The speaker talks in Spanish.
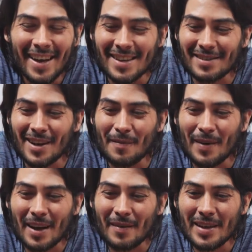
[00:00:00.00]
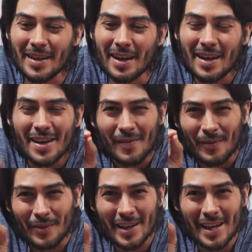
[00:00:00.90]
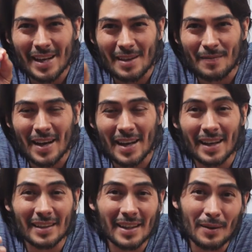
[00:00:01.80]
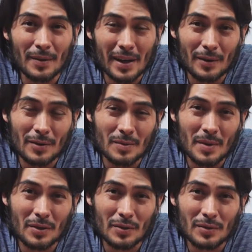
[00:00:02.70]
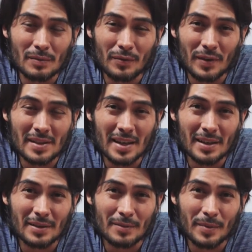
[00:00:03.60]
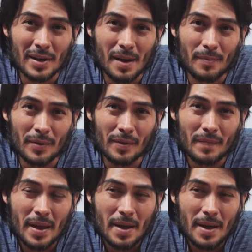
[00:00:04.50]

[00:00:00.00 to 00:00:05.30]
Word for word: Es una maravilla, buena y mala que tengan un reconocimiento facial súper rápido.